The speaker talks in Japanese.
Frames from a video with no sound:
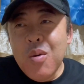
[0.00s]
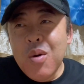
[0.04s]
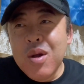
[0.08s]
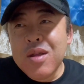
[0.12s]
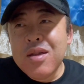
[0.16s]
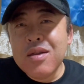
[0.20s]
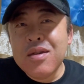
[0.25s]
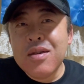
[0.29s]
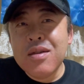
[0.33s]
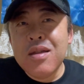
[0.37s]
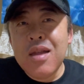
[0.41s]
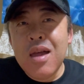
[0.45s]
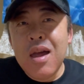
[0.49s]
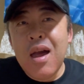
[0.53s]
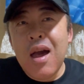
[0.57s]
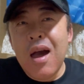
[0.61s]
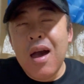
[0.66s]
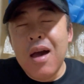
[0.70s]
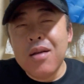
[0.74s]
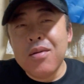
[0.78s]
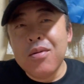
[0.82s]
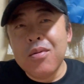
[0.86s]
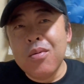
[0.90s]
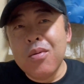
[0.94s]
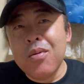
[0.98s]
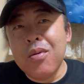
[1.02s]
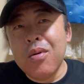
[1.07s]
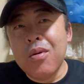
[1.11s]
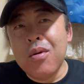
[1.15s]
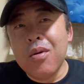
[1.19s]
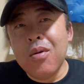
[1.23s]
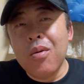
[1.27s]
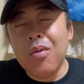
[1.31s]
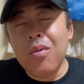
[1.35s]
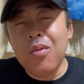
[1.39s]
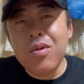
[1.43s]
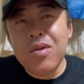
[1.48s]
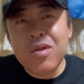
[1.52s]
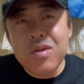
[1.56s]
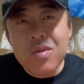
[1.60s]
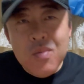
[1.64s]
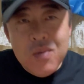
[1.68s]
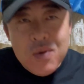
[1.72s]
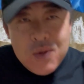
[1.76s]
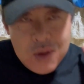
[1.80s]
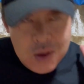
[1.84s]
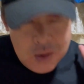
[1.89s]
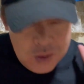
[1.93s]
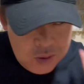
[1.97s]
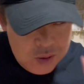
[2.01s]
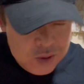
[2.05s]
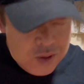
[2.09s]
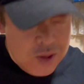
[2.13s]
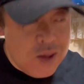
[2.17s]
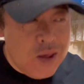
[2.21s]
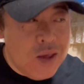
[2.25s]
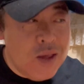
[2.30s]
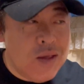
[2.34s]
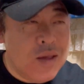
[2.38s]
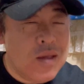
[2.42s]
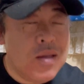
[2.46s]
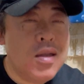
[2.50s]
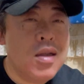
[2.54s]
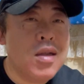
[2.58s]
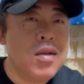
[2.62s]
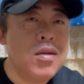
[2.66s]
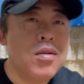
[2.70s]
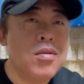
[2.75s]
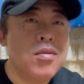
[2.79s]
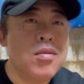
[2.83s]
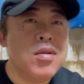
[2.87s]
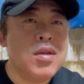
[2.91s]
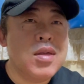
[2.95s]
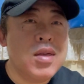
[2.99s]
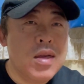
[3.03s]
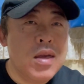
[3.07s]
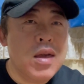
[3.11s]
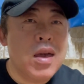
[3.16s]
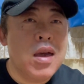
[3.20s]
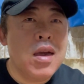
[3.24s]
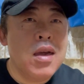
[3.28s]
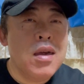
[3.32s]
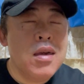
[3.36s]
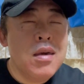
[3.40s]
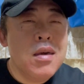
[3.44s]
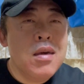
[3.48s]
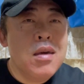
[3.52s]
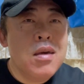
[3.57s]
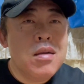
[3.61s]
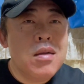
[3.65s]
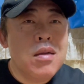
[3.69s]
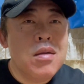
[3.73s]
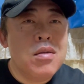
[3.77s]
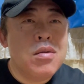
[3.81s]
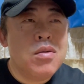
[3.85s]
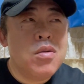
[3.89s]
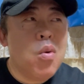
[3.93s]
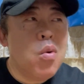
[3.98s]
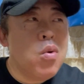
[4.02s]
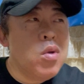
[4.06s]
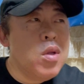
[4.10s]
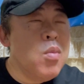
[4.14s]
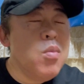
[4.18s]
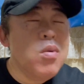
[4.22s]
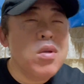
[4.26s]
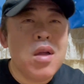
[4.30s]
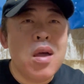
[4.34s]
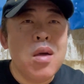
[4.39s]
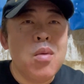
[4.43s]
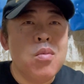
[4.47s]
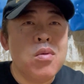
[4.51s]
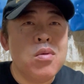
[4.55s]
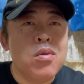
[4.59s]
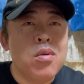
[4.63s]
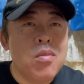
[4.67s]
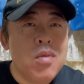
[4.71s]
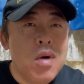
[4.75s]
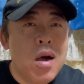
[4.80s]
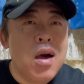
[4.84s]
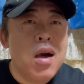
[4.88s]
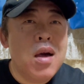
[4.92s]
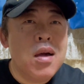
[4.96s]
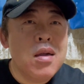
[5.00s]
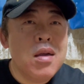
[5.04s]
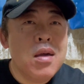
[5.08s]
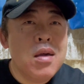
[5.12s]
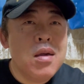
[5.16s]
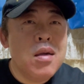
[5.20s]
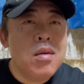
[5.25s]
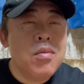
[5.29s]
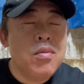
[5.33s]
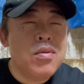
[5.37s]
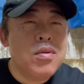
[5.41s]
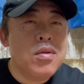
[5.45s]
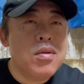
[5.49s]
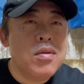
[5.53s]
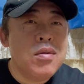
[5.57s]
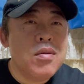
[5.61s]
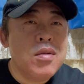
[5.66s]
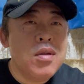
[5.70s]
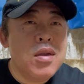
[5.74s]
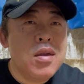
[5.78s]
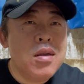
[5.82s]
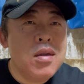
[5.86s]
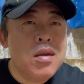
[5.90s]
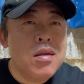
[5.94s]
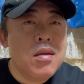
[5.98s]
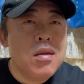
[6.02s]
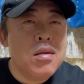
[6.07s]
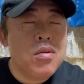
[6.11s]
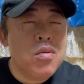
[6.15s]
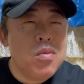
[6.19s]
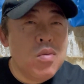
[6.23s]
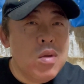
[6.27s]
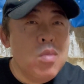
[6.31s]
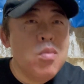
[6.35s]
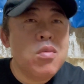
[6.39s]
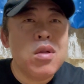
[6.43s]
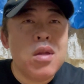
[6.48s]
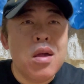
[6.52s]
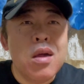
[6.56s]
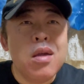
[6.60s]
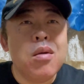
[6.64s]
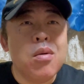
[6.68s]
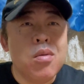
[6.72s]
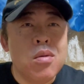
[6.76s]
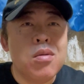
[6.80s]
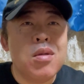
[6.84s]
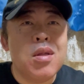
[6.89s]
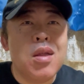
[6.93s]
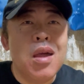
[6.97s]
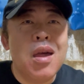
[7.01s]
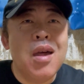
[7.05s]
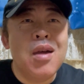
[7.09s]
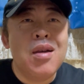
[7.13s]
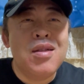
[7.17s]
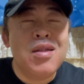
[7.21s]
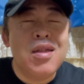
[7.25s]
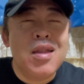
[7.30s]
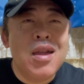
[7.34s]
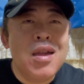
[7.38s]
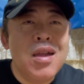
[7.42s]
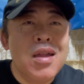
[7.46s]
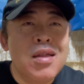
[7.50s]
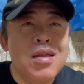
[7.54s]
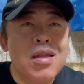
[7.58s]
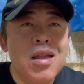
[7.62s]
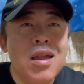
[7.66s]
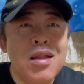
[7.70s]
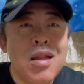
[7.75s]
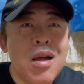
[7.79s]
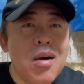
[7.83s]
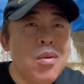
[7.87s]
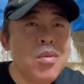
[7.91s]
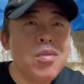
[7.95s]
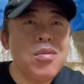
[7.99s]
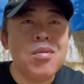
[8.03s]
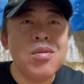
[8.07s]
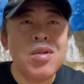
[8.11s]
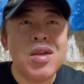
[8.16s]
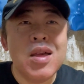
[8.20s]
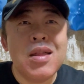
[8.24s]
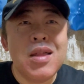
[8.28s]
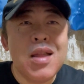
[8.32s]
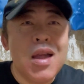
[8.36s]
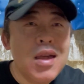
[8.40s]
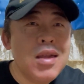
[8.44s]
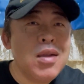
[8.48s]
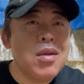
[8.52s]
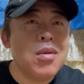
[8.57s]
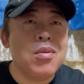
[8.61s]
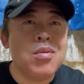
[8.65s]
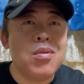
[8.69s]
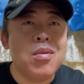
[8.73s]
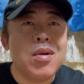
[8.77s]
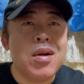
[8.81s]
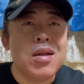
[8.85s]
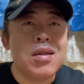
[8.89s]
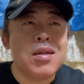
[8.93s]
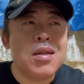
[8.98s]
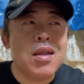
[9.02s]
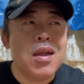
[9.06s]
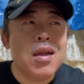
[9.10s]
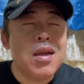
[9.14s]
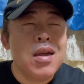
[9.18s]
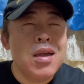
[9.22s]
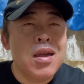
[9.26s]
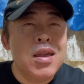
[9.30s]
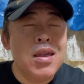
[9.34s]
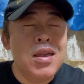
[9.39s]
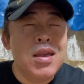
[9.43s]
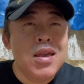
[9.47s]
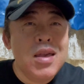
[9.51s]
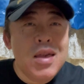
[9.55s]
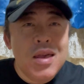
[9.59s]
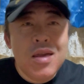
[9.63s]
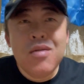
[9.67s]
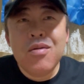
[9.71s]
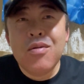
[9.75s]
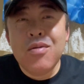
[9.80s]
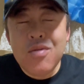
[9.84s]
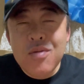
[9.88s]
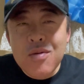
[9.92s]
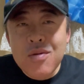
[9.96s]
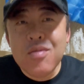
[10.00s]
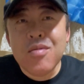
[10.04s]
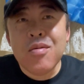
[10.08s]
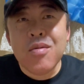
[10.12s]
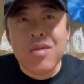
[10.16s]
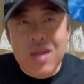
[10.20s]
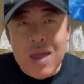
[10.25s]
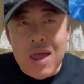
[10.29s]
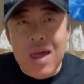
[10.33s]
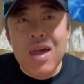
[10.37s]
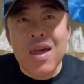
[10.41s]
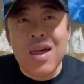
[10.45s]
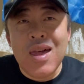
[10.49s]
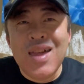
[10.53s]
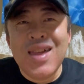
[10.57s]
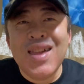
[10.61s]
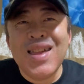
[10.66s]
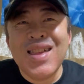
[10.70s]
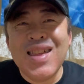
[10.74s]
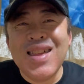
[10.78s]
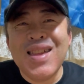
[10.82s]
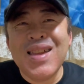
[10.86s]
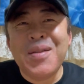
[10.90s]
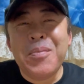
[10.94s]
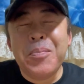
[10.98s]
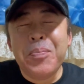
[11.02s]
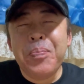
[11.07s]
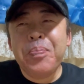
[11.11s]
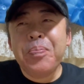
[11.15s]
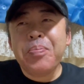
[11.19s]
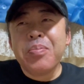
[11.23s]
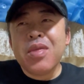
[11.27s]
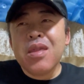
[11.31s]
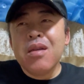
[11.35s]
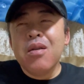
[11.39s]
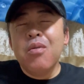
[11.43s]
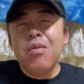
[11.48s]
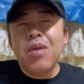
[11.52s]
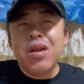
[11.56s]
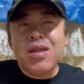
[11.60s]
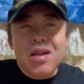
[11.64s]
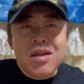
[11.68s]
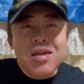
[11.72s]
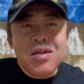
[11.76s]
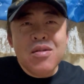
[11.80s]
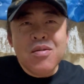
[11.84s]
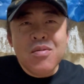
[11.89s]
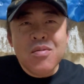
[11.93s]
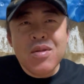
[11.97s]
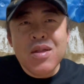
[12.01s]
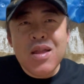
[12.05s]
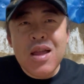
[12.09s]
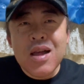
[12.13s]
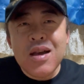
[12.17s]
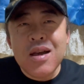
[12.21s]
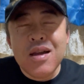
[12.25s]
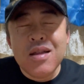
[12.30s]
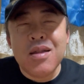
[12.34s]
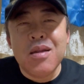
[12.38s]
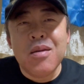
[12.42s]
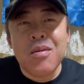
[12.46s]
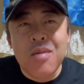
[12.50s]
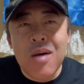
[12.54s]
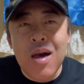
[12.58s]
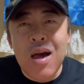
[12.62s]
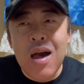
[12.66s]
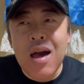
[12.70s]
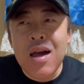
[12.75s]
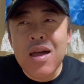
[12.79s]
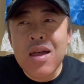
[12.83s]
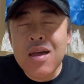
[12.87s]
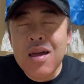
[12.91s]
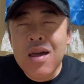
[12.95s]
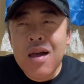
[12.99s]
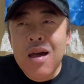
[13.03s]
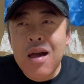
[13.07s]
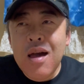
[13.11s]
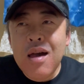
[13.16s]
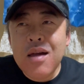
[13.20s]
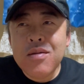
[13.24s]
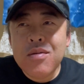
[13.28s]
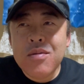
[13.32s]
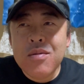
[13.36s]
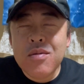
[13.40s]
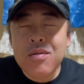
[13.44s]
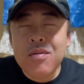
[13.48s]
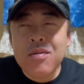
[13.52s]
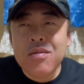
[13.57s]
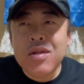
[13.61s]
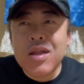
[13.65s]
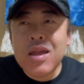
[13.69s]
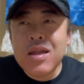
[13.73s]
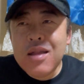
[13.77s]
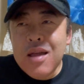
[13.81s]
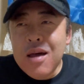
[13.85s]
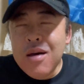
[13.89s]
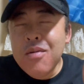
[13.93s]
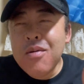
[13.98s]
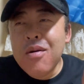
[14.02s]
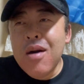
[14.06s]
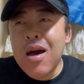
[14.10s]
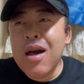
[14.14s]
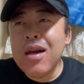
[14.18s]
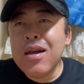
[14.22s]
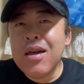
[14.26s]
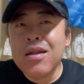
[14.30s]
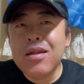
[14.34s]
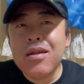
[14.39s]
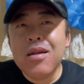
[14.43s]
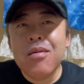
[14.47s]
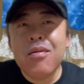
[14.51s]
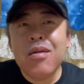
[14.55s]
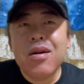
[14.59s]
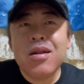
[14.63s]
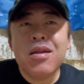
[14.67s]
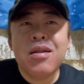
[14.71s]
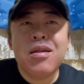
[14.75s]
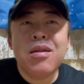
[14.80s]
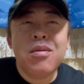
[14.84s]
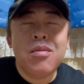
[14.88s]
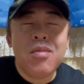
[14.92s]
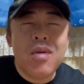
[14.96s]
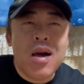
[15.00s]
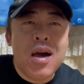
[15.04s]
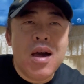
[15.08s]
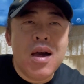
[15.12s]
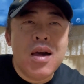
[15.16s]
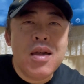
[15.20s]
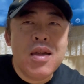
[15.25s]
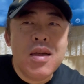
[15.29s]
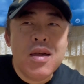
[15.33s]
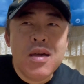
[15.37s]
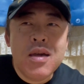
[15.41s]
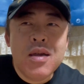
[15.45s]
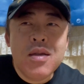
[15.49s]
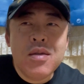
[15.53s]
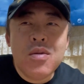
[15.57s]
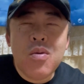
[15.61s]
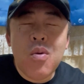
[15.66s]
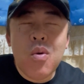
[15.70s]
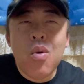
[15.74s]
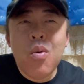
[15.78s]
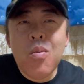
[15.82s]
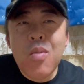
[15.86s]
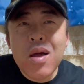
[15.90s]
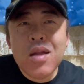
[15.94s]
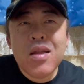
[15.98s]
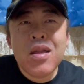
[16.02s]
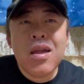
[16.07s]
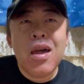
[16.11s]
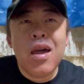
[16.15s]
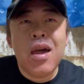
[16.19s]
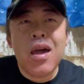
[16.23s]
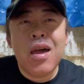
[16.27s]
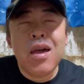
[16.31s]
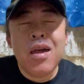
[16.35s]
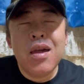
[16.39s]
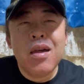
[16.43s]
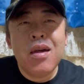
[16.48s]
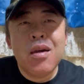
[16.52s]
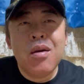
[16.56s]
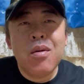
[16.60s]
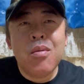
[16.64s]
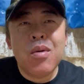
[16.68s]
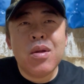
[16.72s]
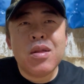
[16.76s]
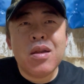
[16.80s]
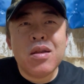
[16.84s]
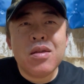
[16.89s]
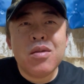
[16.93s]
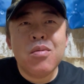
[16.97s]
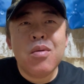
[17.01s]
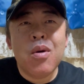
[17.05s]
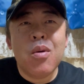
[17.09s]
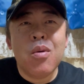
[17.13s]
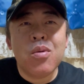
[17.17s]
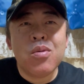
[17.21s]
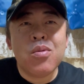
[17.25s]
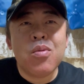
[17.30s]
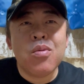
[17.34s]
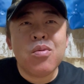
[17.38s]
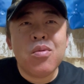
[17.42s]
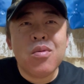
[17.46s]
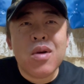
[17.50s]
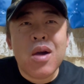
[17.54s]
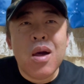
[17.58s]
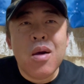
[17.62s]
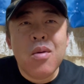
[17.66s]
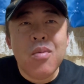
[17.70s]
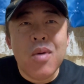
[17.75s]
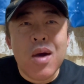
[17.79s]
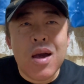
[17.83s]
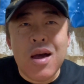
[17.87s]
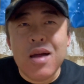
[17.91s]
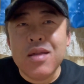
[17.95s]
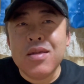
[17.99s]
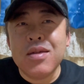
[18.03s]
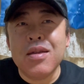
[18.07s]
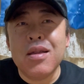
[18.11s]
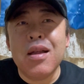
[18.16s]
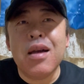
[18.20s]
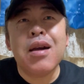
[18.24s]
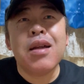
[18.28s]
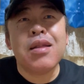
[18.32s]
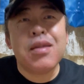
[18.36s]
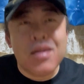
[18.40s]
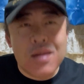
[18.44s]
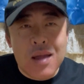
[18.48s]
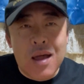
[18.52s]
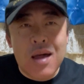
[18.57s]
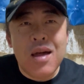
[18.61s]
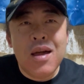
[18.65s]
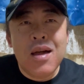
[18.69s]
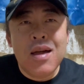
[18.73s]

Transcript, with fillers: 私ね、あの、美味しいものは美味しいって言うし、そうでもないものは、普通に、そうでもないよって、ね、値段ほどじゃないよとかって言うので、私の中では、あの、値段を上げた割には、そこまで私はお得感は感じなかった。